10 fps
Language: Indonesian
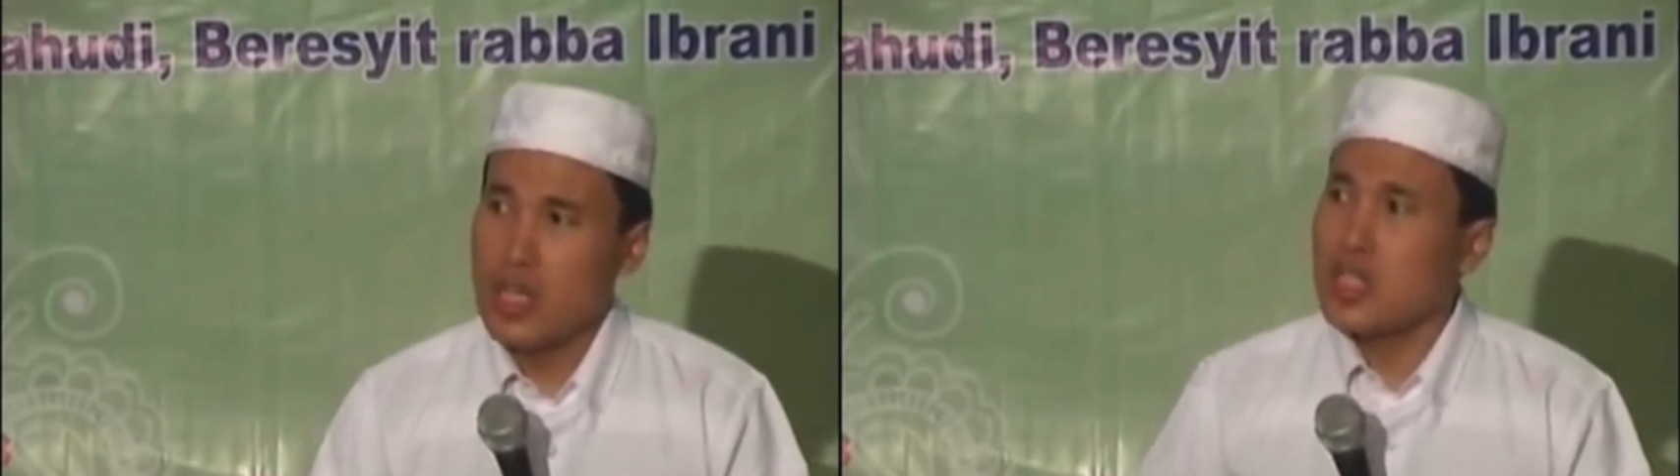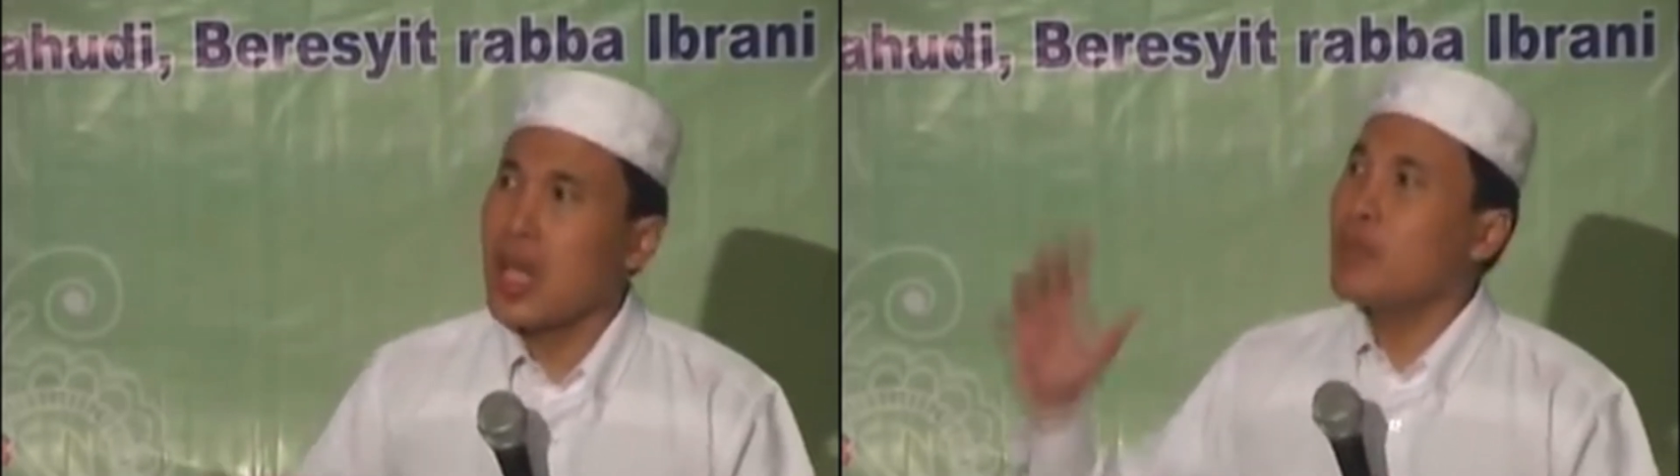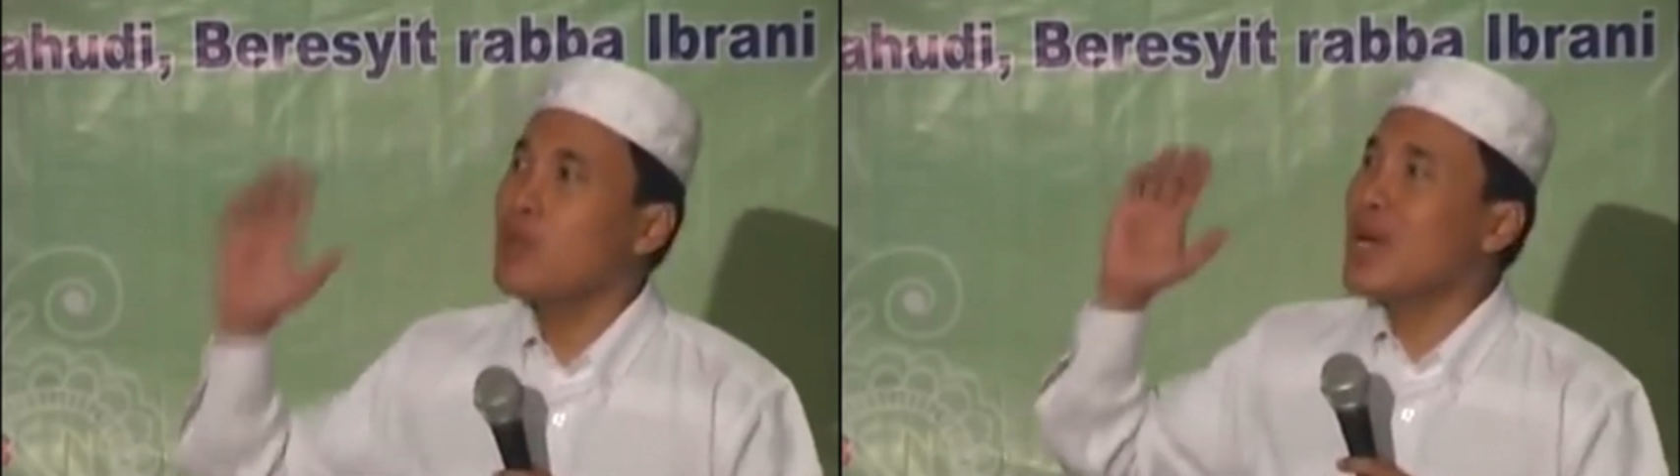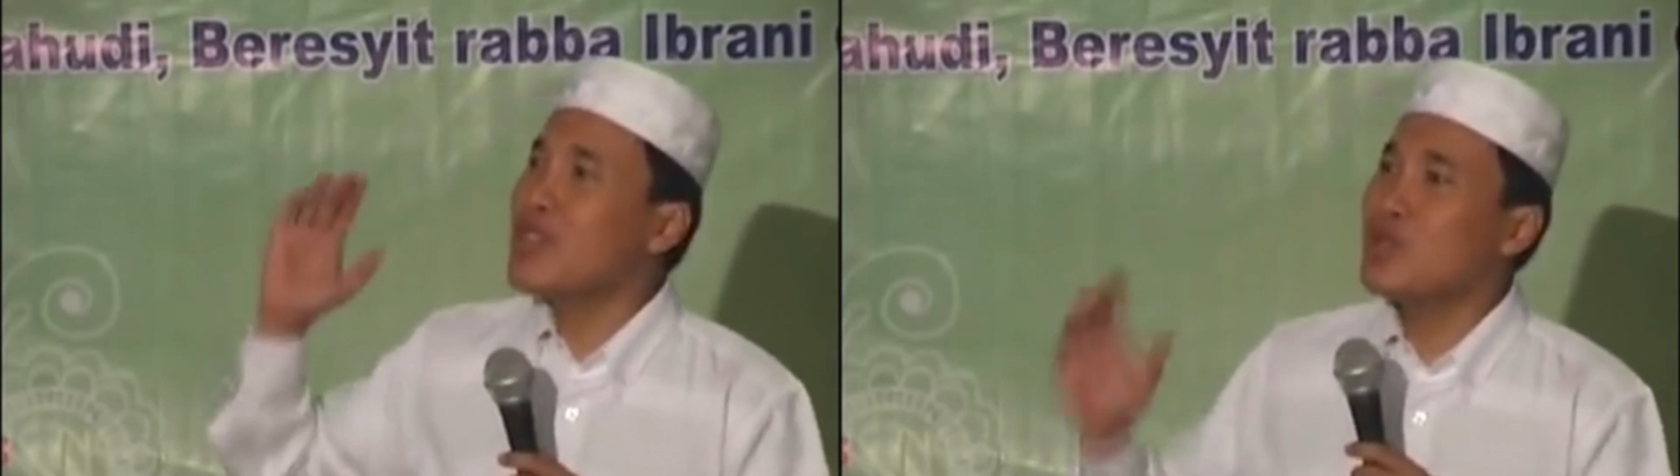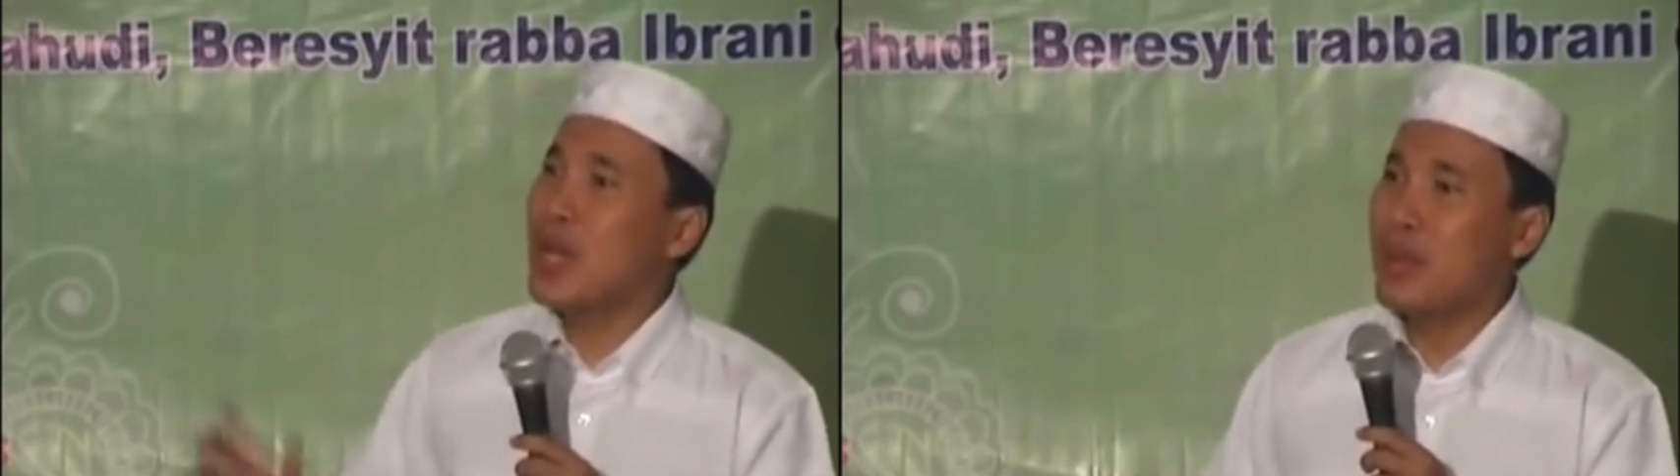Islam itu
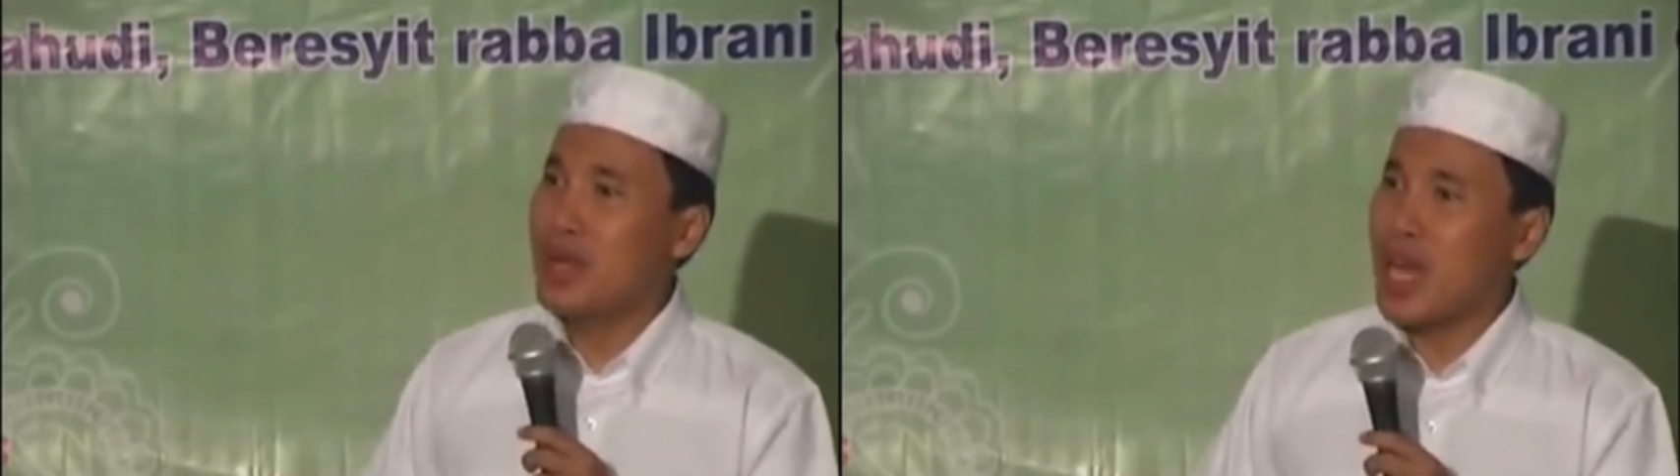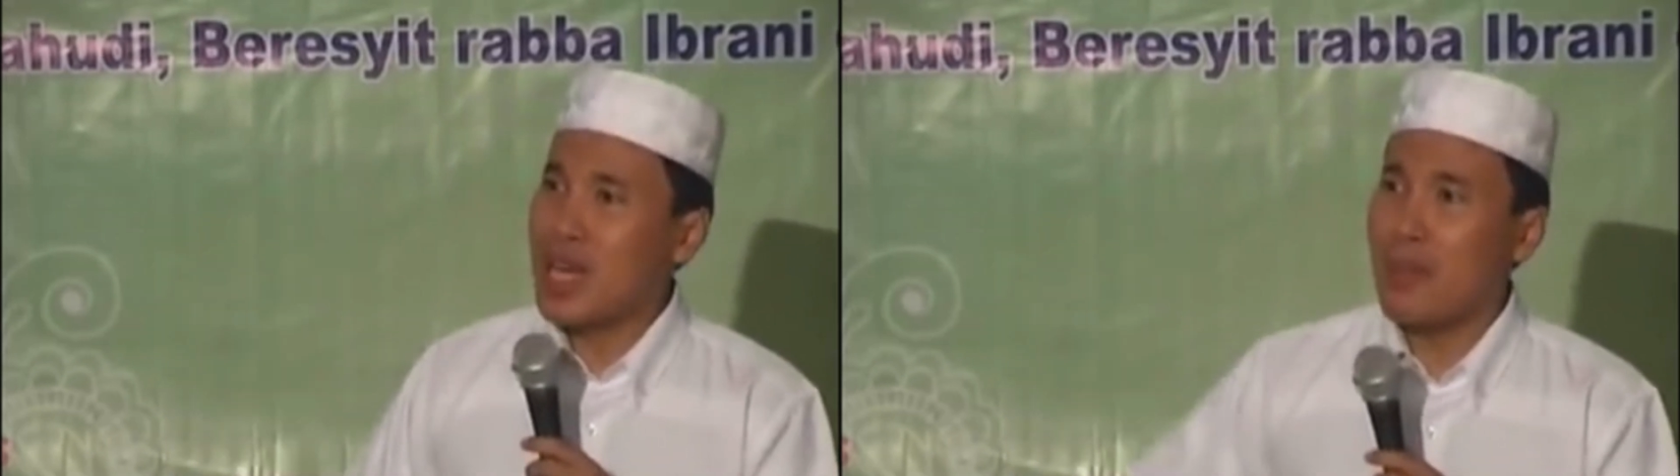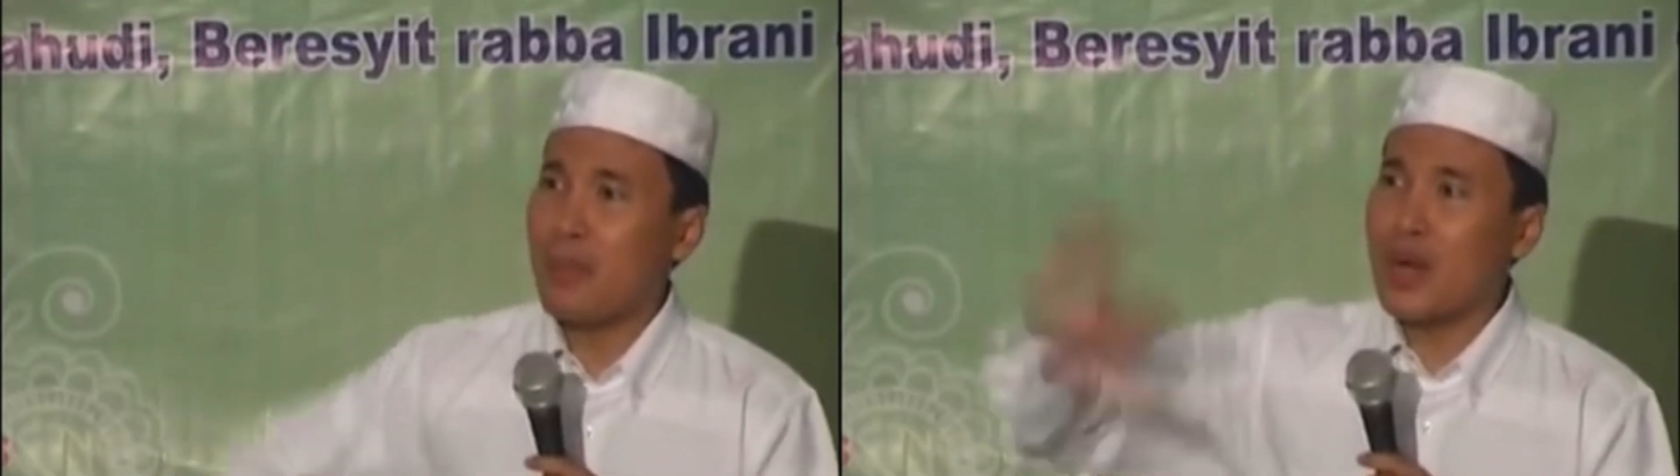kan sudah benar nggak